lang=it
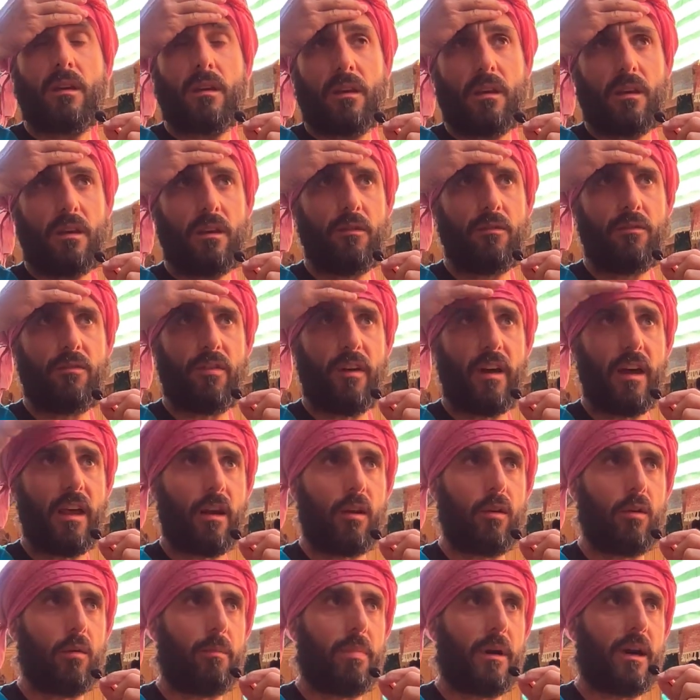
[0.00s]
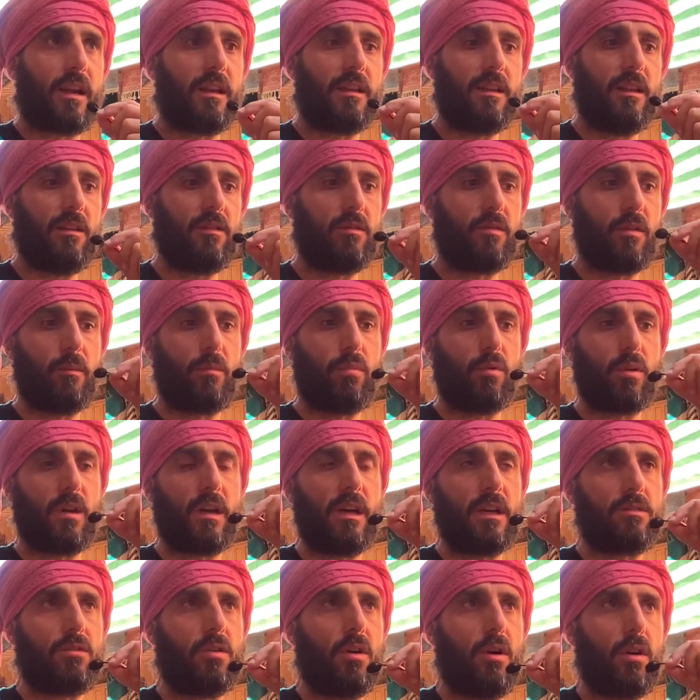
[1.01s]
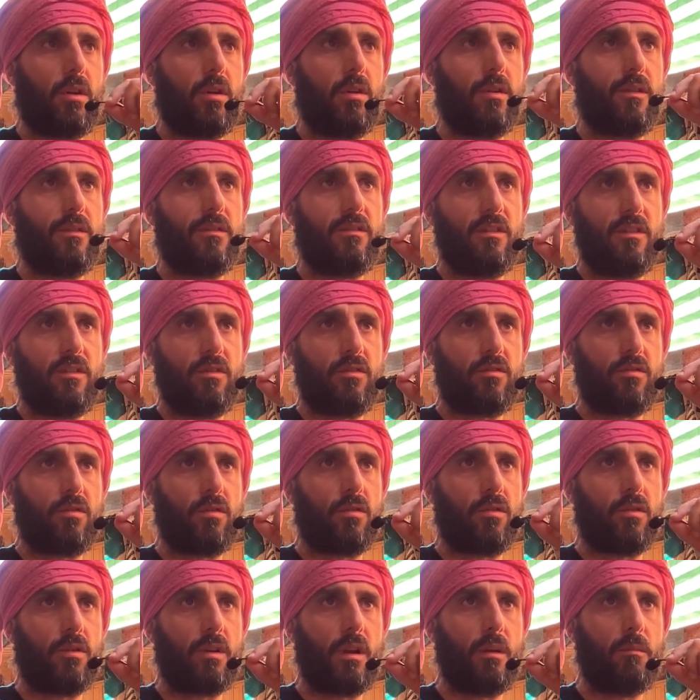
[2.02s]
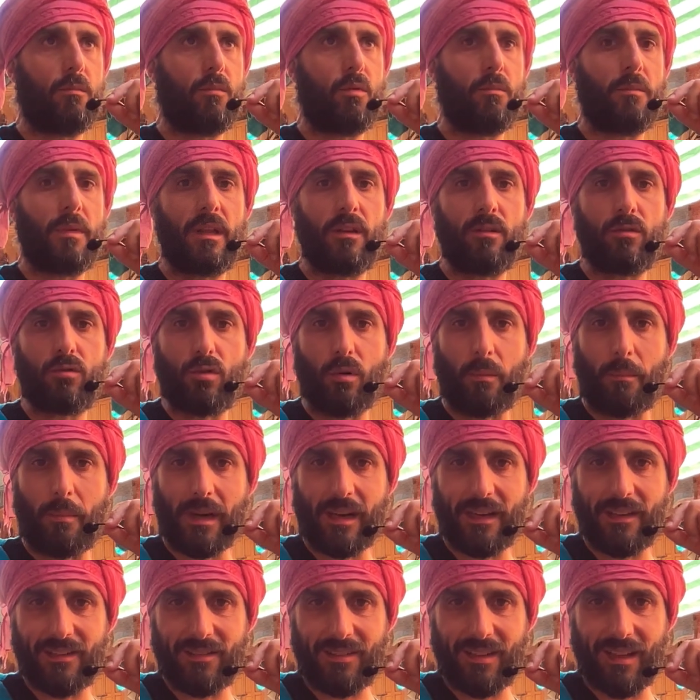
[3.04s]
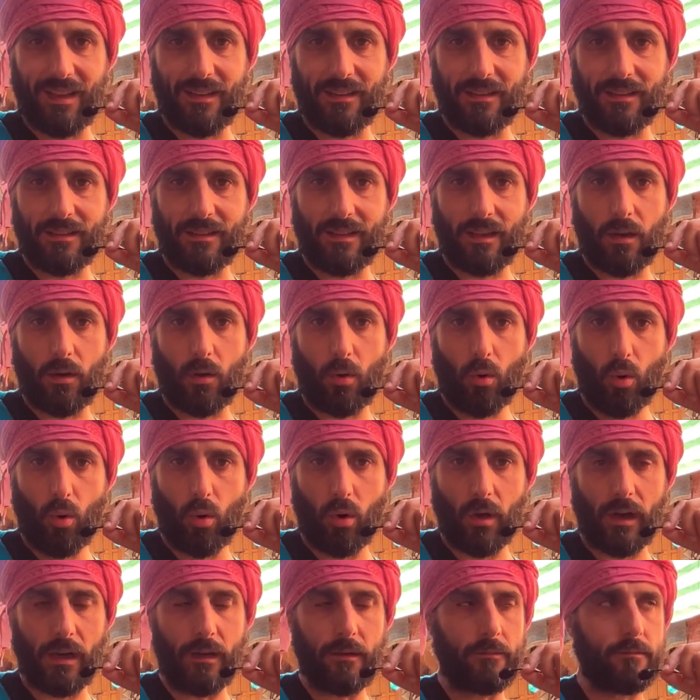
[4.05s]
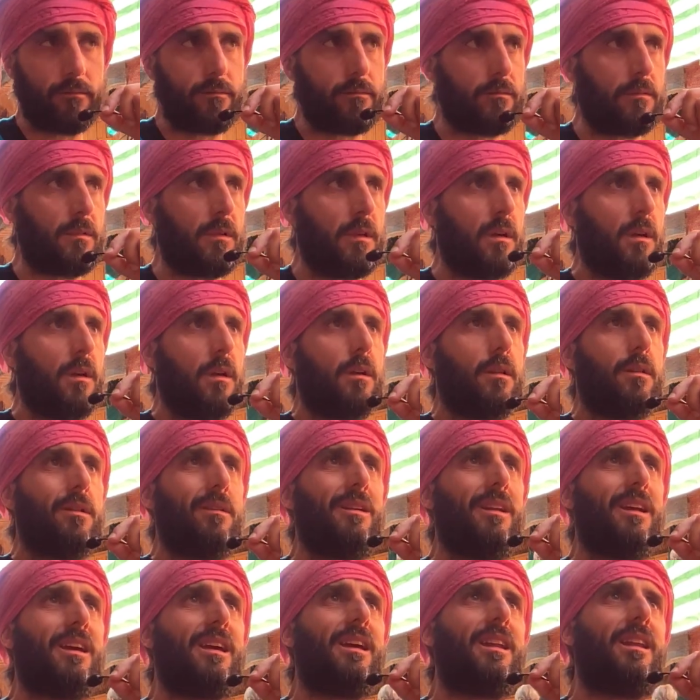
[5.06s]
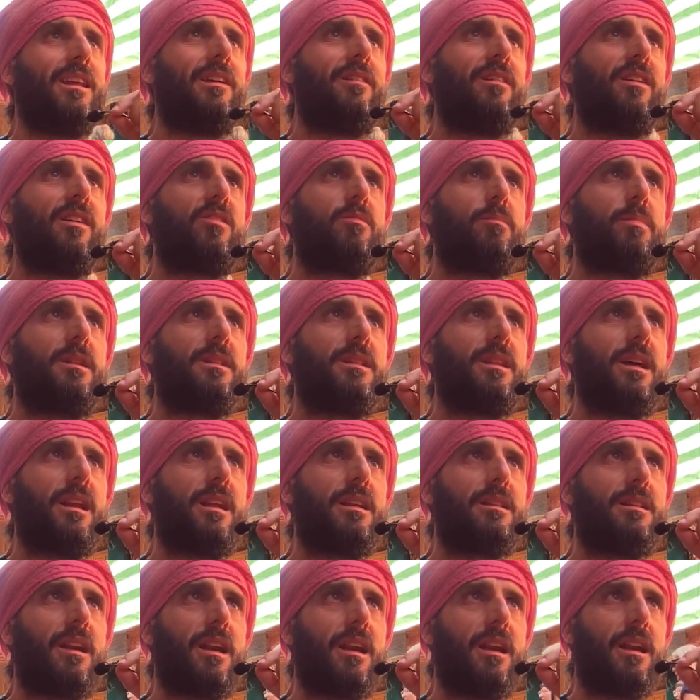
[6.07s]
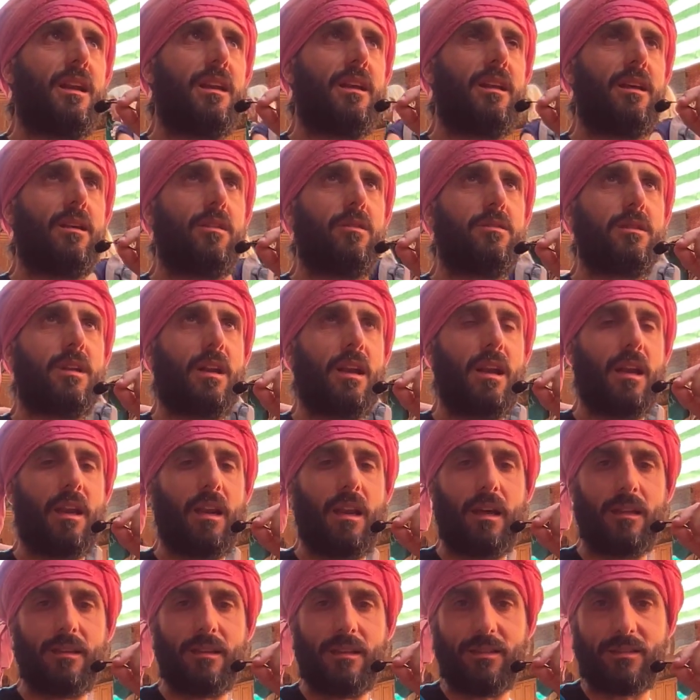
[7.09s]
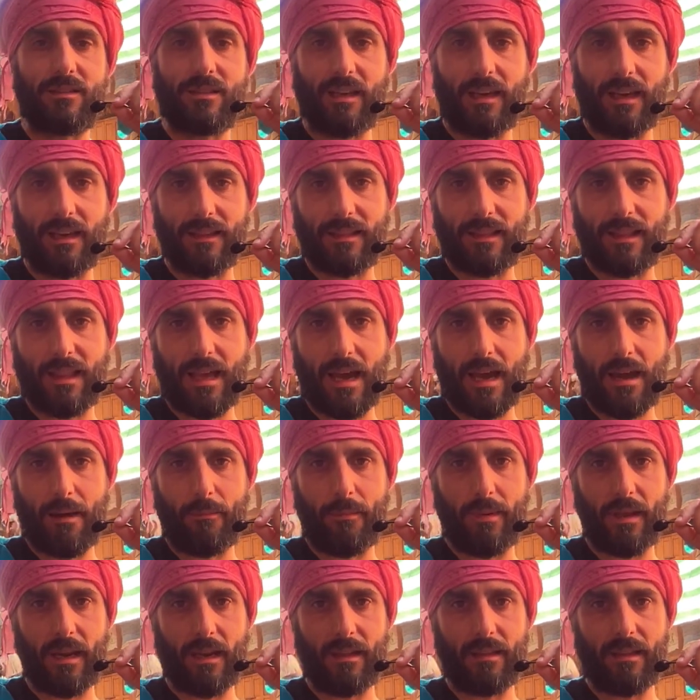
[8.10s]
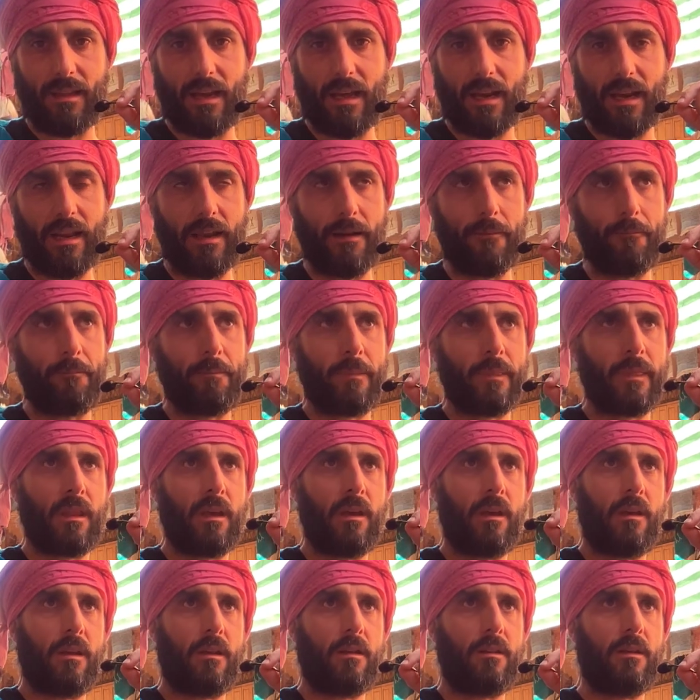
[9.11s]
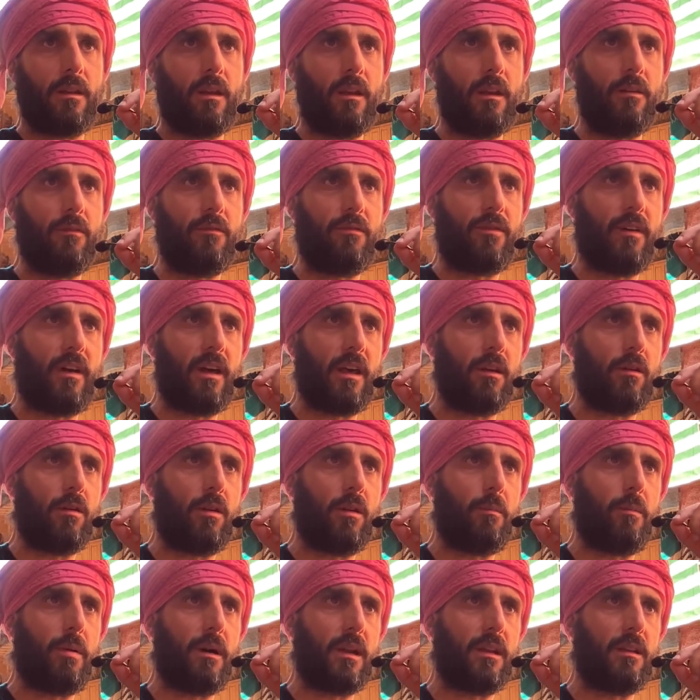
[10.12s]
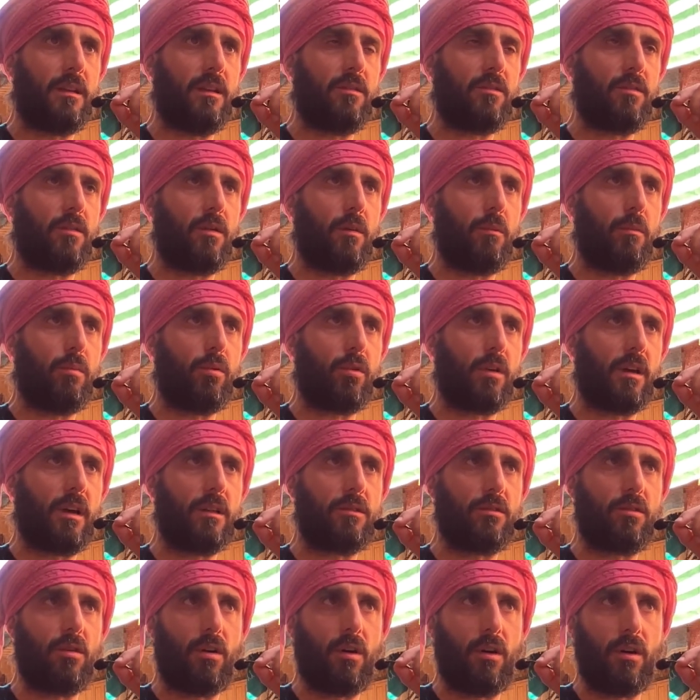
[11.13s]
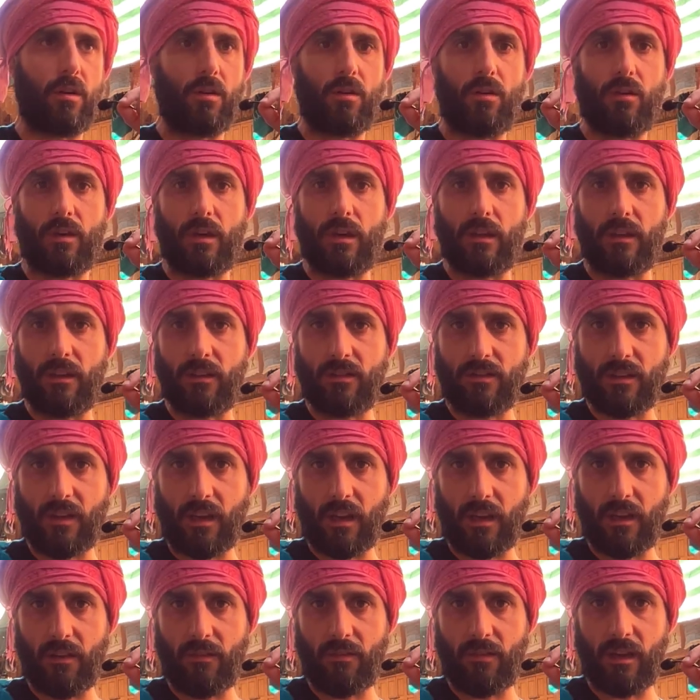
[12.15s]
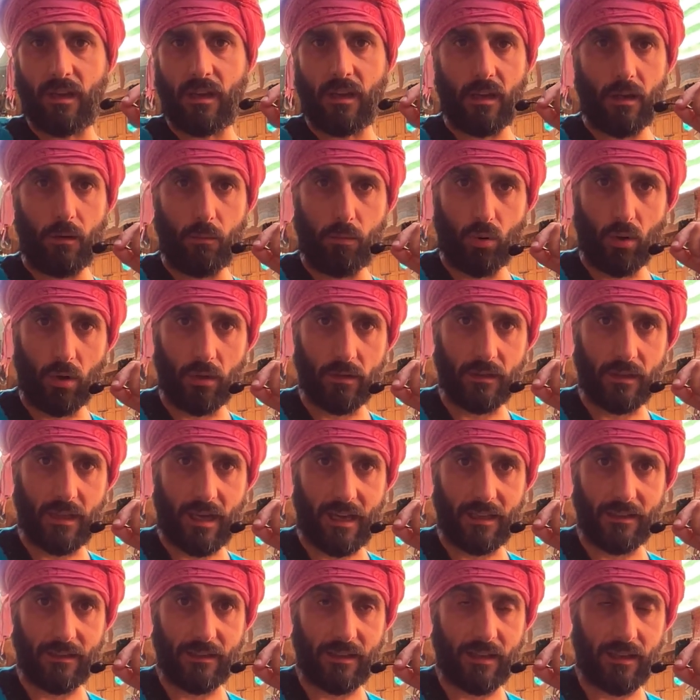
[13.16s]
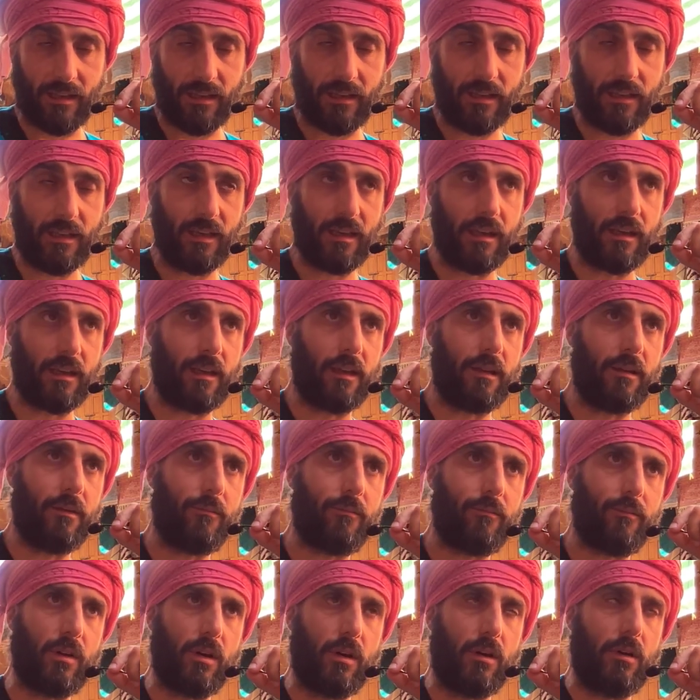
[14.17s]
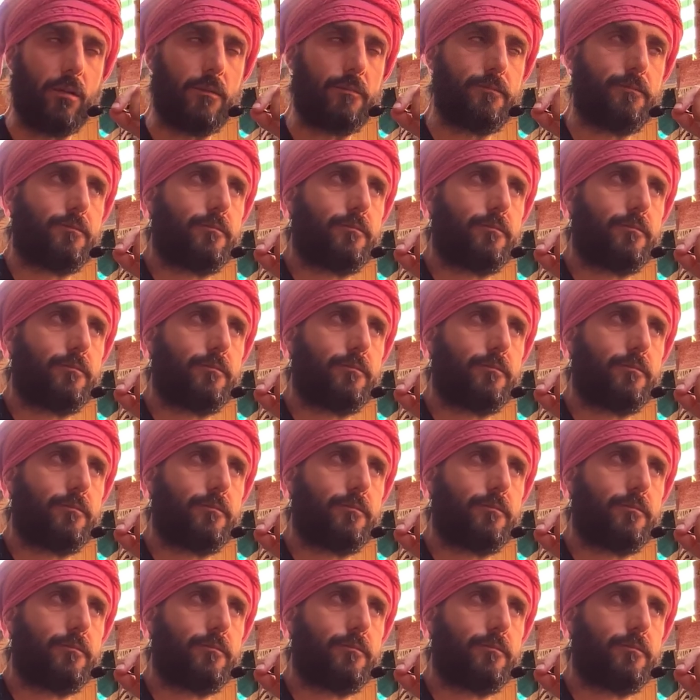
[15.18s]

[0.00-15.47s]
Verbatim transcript: Inferno, paradiso e purgatorio esistono nel momento presente, ora. Non è che devi aspettare tra l'allero, tra l'allà di schiattà per andare nell'inferno, nel paradiso, nel purgatorio che descrive il buon Dante Alighieri. No.